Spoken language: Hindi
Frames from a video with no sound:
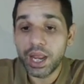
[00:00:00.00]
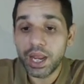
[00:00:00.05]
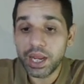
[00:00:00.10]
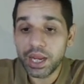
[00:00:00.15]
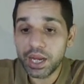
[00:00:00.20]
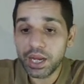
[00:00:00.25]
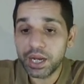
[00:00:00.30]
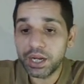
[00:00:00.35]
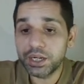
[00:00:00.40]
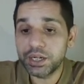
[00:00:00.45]

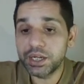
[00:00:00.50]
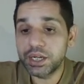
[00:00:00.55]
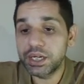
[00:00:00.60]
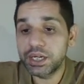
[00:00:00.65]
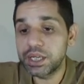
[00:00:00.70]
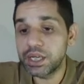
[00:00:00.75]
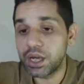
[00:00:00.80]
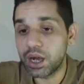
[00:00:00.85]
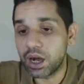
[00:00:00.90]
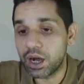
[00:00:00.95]
ए डी
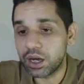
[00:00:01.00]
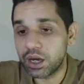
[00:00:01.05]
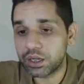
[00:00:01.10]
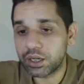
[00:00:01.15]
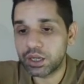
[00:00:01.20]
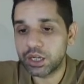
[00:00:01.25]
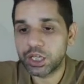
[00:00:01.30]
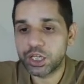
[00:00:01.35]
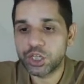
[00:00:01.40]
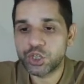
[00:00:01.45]
डी आर
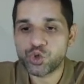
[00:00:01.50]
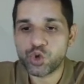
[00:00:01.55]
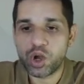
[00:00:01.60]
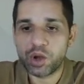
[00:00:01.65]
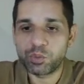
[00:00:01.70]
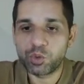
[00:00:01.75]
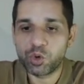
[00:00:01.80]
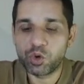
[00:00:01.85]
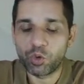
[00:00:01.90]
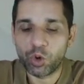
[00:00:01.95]
करके जो
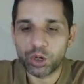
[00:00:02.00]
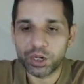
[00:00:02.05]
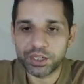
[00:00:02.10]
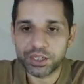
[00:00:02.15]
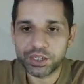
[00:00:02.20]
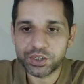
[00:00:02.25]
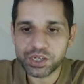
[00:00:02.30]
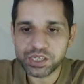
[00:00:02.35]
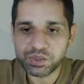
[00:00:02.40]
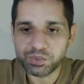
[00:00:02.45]
आपको
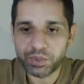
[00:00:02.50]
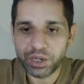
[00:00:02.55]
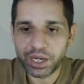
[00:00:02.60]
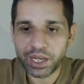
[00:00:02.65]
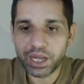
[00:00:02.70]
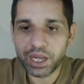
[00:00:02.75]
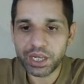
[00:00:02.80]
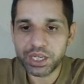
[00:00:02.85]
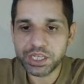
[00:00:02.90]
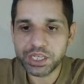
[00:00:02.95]
वॉलेट एड्रेस
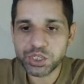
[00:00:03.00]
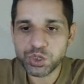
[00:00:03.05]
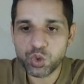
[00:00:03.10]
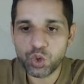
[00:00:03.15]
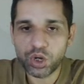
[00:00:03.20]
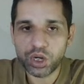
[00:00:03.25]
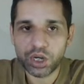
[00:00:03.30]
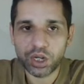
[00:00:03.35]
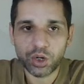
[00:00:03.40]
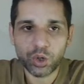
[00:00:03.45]
मिलेगा
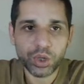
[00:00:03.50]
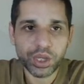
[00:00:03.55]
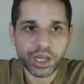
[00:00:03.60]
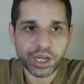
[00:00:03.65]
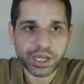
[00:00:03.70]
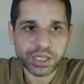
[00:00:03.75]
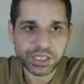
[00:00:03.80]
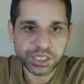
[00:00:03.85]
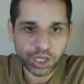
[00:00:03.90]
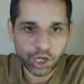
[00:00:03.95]
इसको कर लो
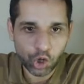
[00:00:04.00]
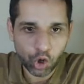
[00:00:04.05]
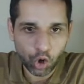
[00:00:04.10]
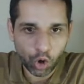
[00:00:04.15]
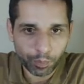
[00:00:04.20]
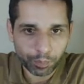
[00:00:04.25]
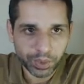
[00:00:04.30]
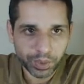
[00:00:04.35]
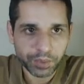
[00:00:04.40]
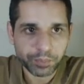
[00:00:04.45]
यहां से
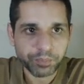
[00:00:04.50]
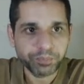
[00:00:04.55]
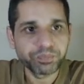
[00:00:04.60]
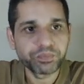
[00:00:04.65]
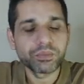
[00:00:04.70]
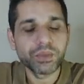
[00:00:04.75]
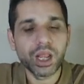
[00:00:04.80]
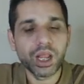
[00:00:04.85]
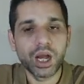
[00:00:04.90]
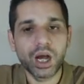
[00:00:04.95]
कॉपी
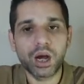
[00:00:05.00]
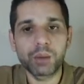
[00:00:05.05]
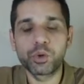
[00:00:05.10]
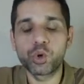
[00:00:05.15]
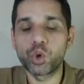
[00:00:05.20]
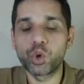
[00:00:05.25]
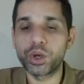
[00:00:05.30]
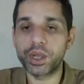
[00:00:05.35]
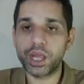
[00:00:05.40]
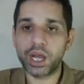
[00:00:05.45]
अब
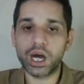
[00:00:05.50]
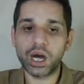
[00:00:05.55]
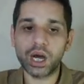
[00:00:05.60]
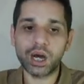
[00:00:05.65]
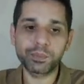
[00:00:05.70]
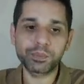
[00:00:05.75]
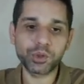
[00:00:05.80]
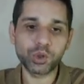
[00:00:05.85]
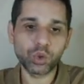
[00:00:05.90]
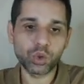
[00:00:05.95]
हो गया
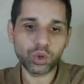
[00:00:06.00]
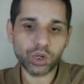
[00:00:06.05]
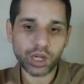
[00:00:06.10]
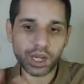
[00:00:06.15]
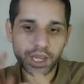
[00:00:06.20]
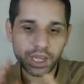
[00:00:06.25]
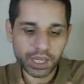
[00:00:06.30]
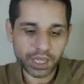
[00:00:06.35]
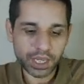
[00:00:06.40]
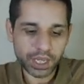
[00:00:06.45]
आप लोगों
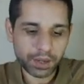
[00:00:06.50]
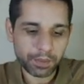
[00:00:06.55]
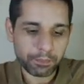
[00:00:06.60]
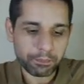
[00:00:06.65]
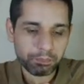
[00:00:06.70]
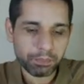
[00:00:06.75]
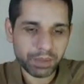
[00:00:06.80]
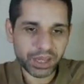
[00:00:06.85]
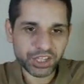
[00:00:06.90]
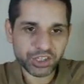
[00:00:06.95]
का एक
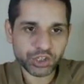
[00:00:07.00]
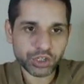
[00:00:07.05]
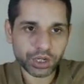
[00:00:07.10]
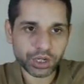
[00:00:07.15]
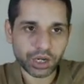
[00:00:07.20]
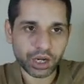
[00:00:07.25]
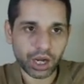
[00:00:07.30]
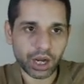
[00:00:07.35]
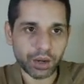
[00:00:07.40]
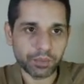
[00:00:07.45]
मेजर
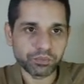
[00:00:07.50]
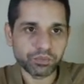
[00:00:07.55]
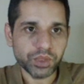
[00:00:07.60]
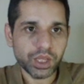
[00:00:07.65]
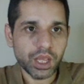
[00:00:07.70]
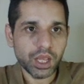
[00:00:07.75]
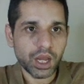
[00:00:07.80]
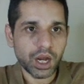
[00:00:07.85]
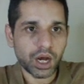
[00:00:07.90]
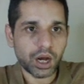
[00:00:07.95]
काम
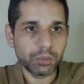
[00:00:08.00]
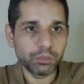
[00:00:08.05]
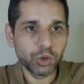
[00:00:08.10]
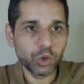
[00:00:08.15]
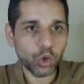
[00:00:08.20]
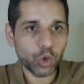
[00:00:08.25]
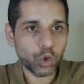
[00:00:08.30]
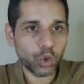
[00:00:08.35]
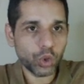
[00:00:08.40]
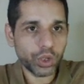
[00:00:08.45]
हम
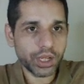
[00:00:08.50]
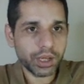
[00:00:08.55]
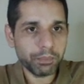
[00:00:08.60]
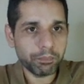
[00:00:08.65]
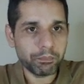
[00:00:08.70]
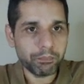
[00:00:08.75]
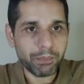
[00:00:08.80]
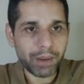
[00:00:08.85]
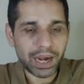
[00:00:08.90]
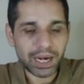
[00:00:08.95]
लोगों ने
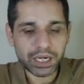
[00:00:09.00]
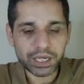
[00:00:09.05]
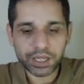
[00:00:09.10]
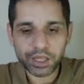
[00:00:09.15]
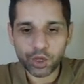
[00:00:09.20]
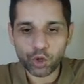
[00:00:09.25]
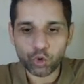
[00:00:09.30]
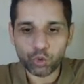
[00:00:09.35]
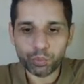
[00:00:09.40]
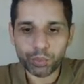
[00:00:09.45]
मेल्ट
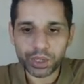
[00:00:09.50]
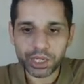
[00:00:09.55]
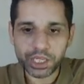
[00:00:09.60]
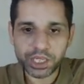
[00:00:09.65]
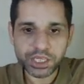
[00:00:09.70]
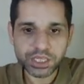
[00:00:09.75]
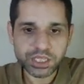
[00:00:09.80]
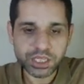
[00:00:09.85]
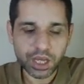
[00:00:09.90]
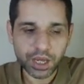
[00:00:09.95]
के ऊपर
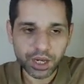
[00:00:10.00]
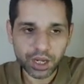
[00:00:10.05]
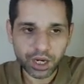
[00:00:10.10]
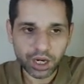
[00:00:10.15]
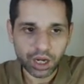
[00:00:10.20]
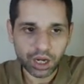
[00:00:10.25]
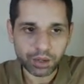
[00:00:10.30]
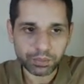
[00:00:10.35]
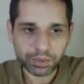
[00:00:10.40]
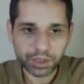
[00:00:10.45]
ही सारा
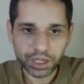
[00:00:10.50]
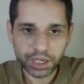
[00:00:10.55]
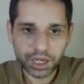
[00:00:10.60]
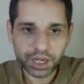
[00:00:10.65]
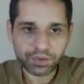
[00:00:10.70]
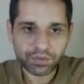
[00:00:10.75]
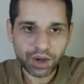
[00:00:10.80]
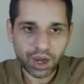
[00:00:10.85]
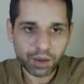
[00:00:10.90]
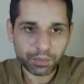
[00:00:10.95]
काम
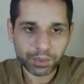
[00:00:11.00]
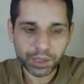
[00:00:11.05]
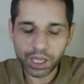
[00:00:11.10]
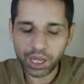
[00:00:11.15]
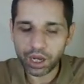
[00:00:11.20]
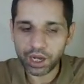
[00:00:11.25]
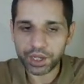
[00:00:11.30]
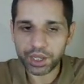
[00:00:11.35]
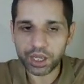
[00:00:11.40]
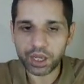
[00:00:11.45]
करना है वहां पे
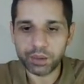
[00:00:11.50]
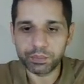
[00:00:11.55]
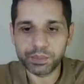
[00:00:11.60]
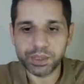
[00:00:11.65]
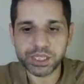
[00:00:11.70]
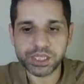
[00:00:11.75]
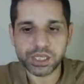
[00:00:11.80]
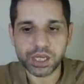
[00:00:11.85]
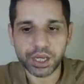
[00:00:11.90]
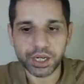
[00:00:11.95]
आके
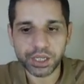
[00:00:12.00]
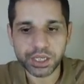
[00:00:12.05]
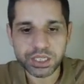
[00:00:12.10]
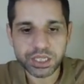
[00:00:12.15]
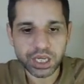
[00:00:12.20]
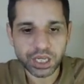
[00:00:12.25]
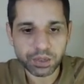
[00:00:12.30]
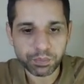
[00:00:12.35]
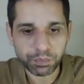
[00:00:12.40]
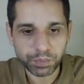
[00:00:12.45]
हमने सारी की
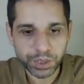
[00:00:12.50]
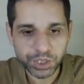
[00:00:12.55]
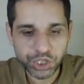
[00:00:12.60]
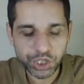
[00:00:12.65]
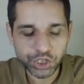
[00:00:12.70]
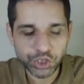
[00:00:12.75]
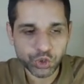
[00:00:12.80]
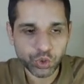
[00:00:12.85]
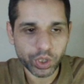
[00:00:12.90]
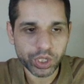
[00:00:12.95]
सारी
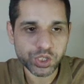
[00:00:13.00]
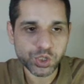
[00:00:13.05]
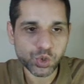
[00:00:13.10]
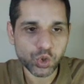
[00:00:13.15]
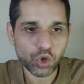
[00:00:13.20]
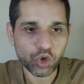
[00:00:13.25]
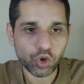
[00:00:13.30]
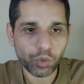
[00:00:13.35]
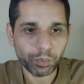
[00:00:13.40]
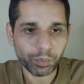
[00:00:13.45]
ब्रिजिंग जो है
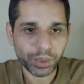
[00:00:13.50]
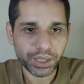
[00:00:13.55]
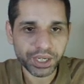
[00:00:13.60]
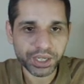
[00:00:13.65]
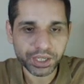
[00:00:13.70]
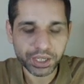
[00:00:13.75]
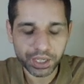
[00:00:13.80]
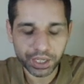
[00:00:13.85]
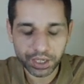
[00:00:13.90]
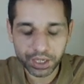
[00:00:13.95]
इसको
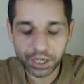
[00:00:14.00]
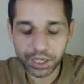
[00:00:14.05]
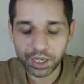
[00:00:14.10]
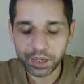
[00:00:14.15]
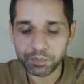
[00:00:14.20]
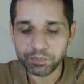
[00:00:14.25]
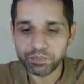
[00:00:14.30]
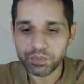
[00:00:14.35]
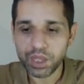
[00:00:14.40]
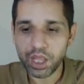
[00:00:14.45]
कंप्लीट करनी है